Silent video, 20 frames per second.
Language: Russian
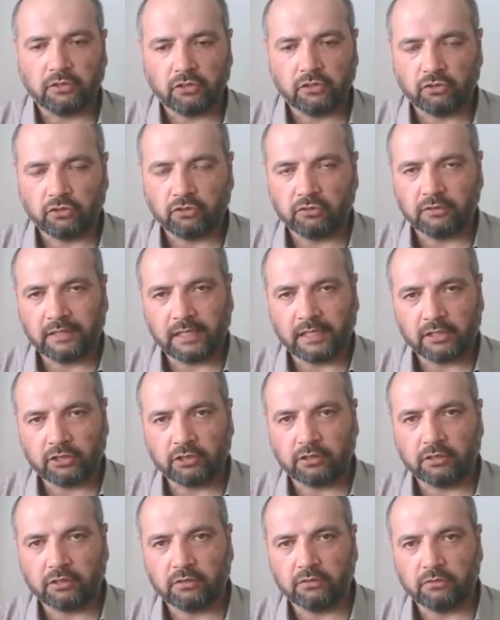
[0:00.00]
еще
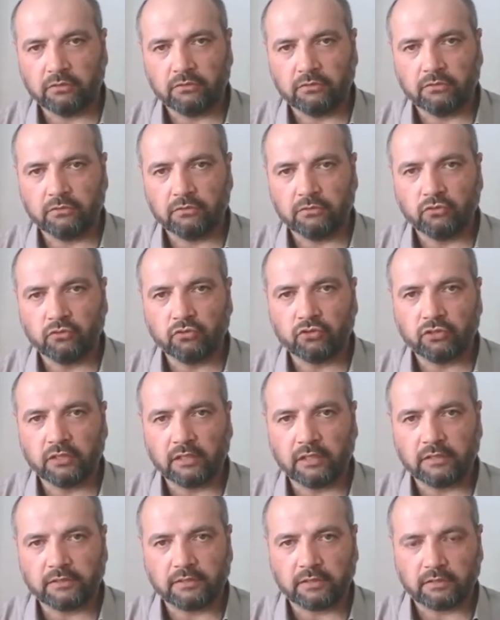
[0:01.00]
дальше
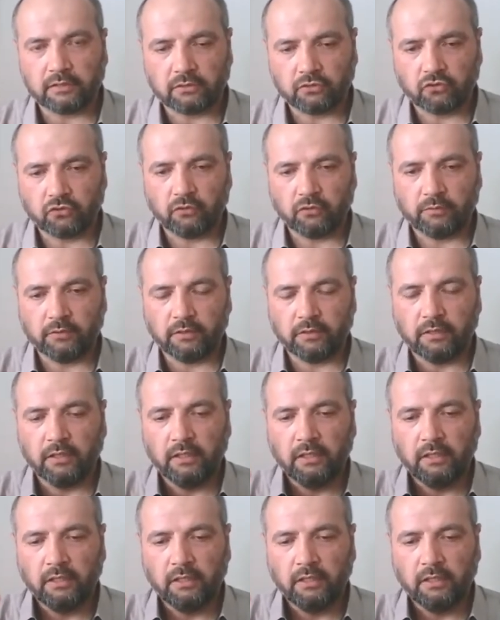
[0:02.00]
нуждался, чтобы